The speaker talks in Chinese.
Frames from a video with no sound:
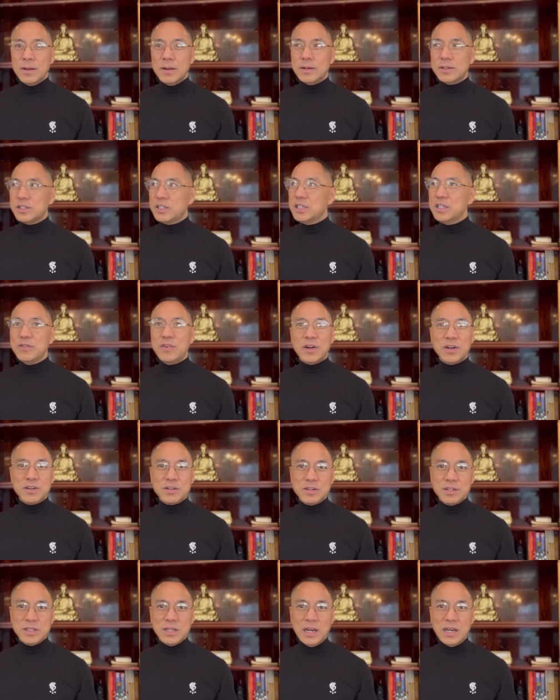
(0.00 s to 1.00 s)
西方
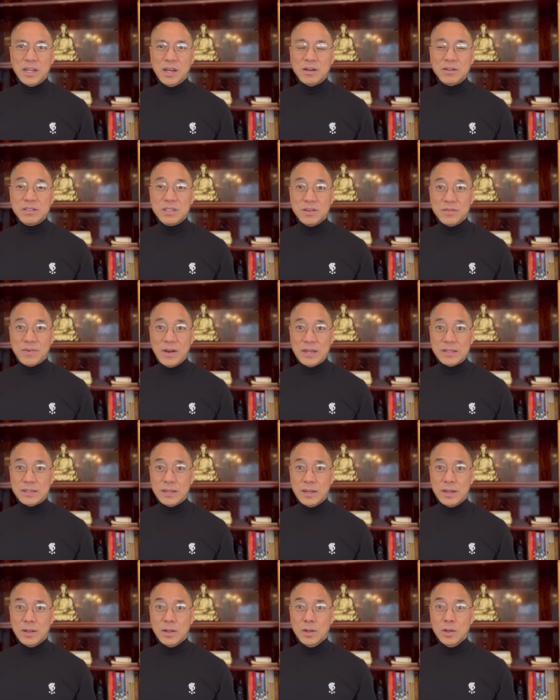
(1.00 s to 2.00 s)
世界良心发
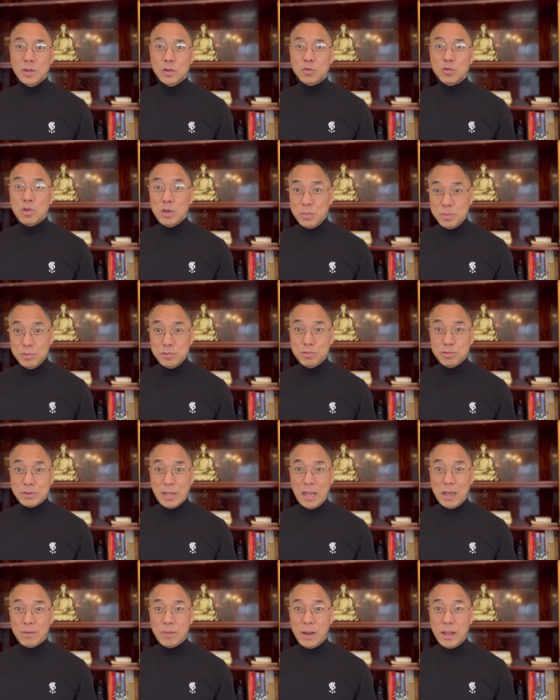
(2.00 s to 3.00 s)
现，对不住
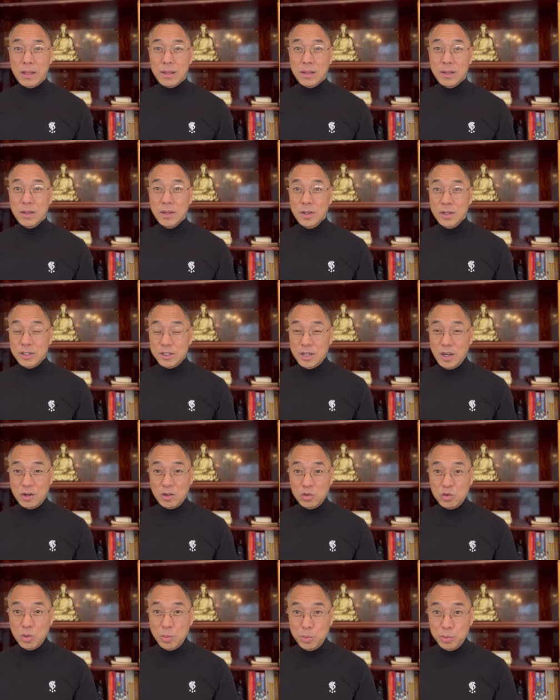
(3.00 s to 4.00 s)
台湾，想着
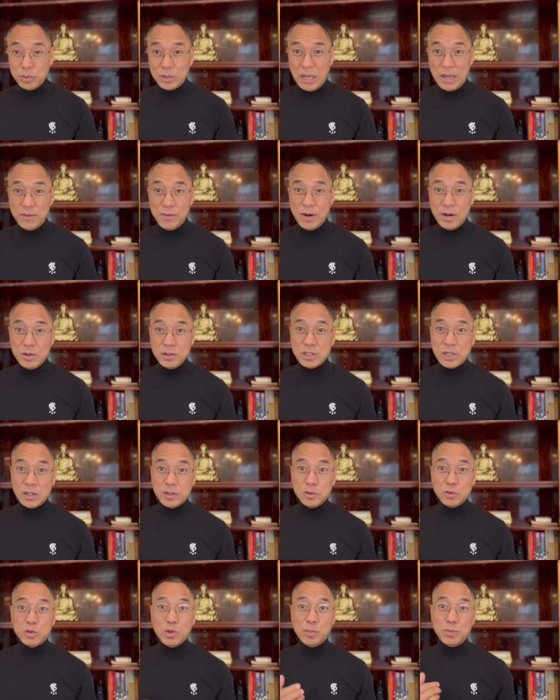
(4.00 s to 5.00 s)
对不住台湾，说想
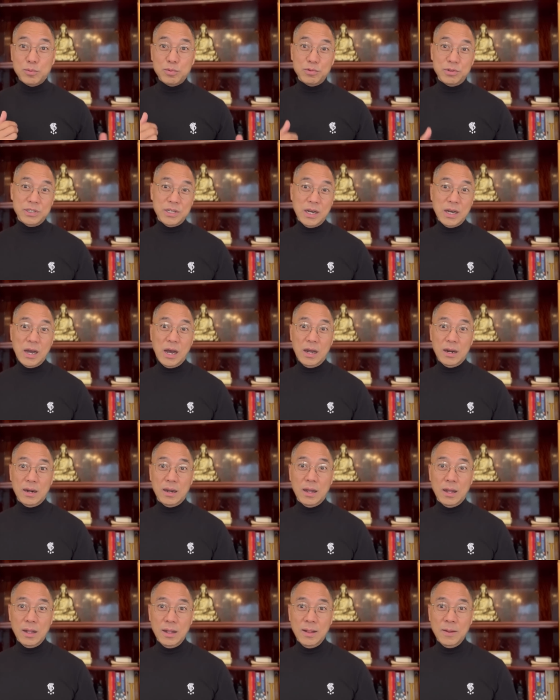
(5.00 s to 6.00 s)
着对不住香港了，
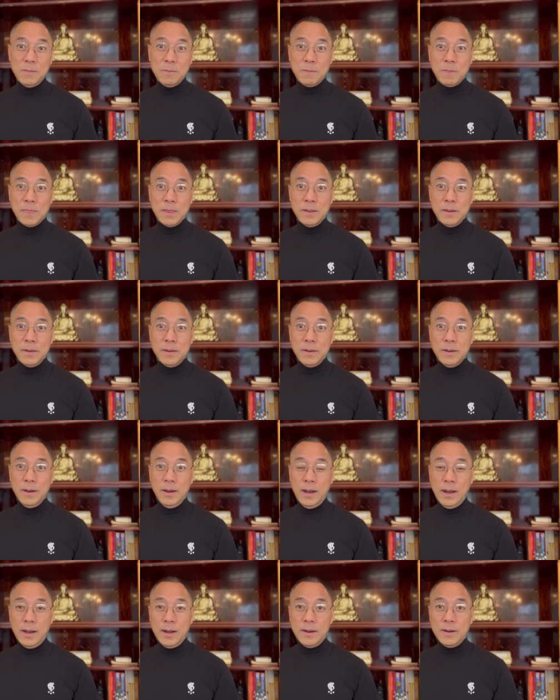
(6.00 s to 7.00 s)

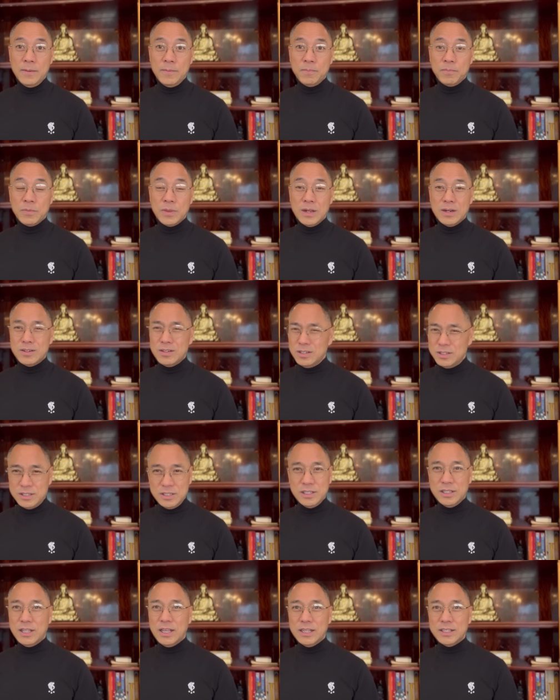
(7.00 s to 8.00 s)
啊，这
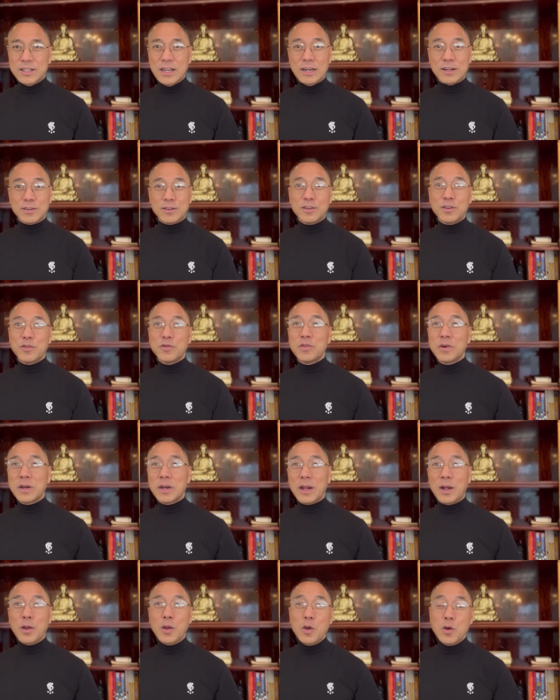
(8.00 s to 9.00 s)
几天简直是疯
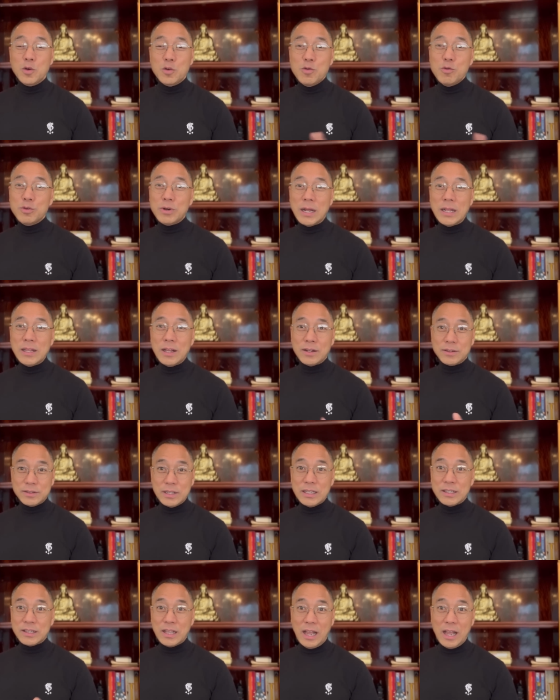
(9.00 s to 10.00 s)
了。共产党
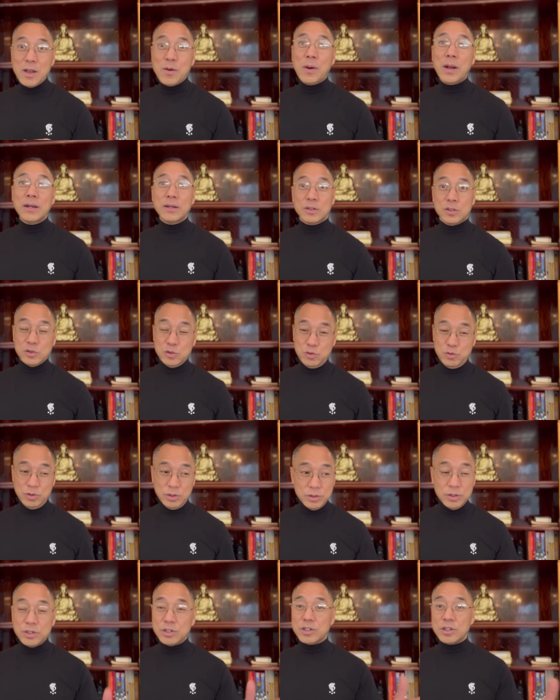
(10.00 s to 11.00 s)
在台湾绝
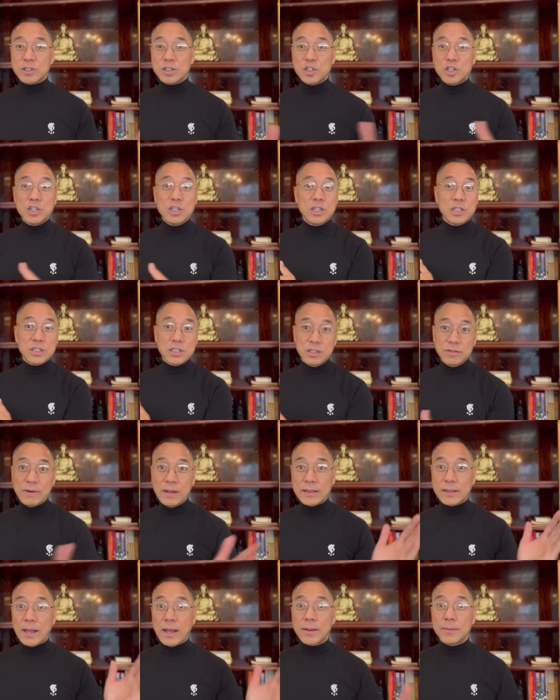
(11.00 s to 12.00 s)
对是彻底
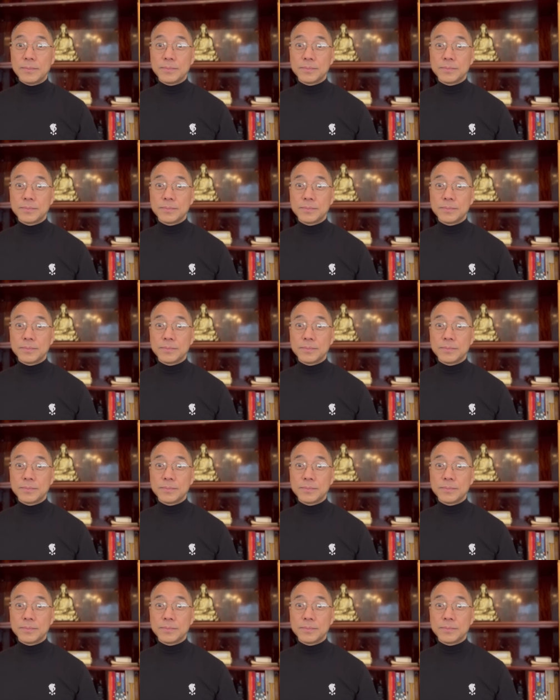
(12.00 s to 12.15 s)
完蛋，